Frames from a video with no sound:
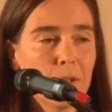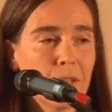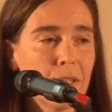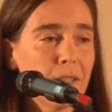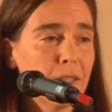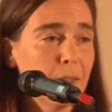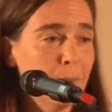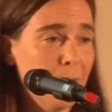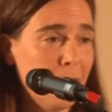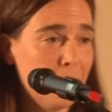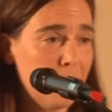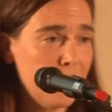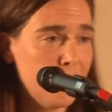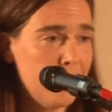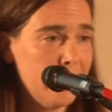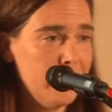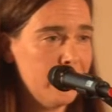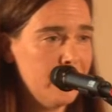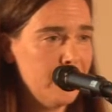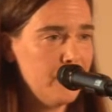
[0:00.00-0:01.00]
Ulrike
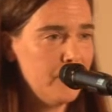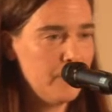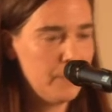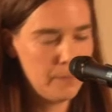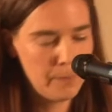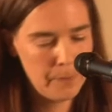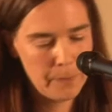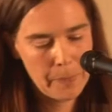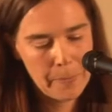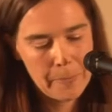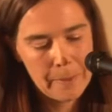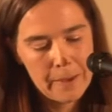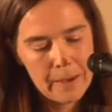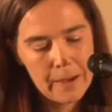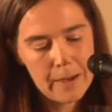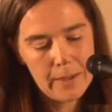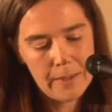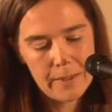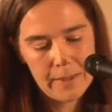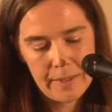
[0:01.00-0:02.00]
Mascher
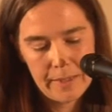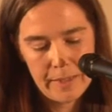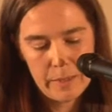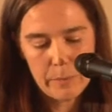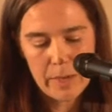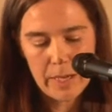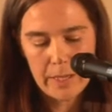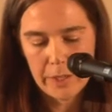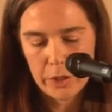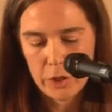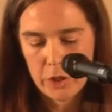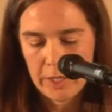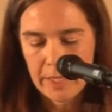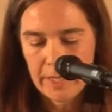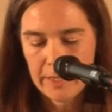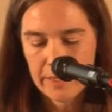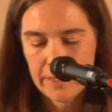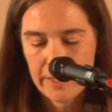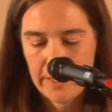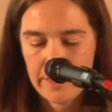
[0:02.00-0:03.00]
als ehemalige
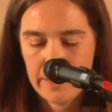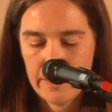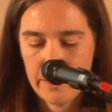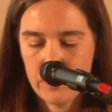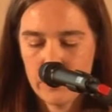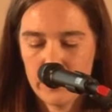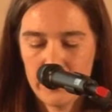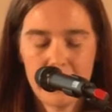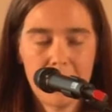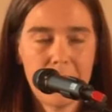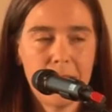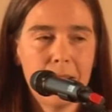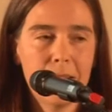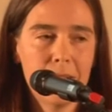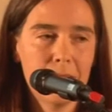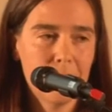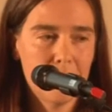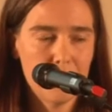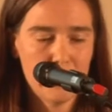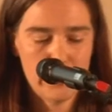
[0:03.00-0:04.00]
Stadträtin und
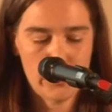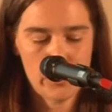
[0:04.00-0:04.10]
erste